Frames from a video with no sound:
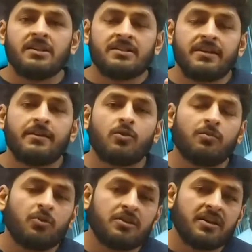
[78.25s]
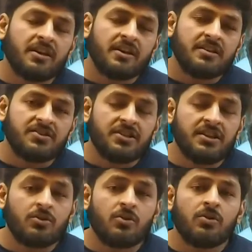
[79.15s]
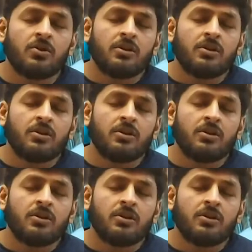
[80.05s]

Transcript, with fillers: इसी को बोलते हैं जीनो